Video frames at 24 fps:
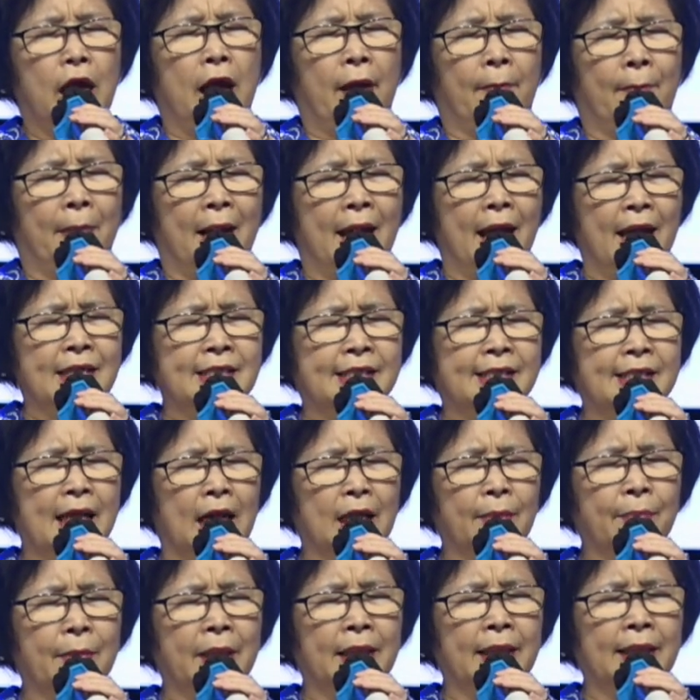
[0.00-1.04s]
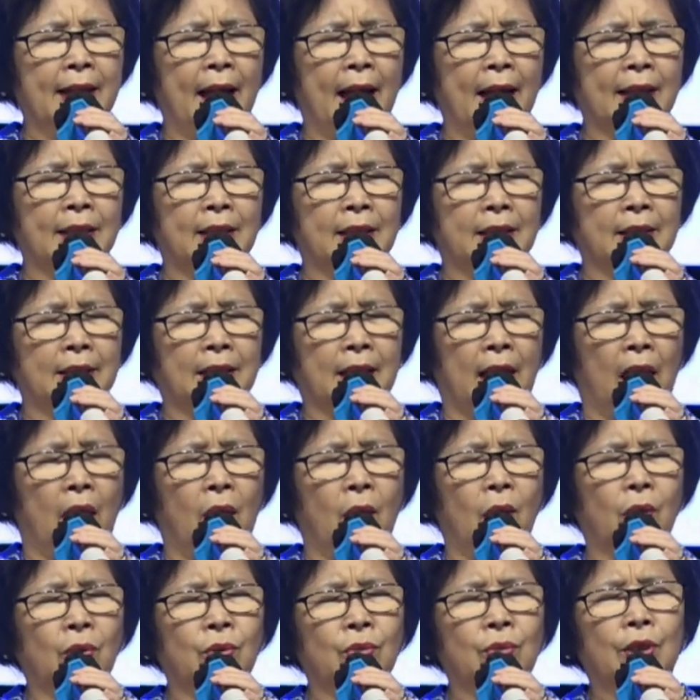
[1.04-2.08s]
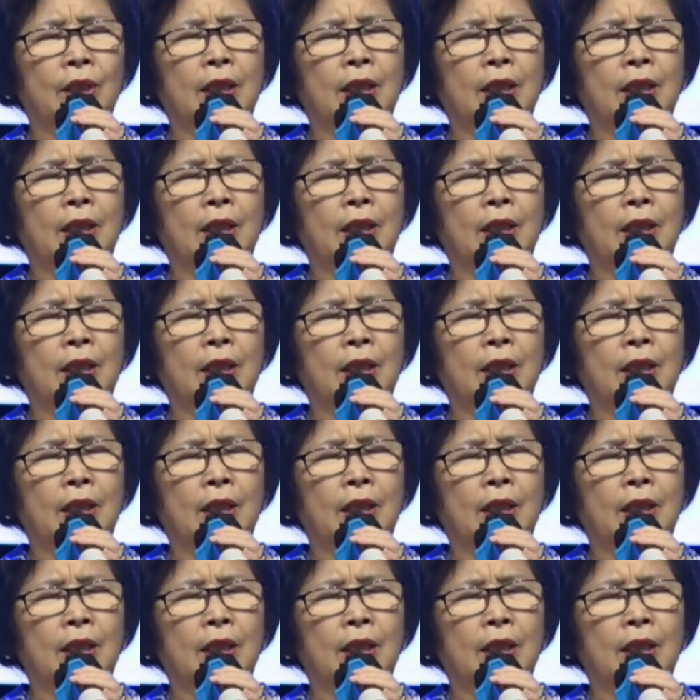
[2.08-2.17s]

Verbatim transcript: Belajar mengenal Engkau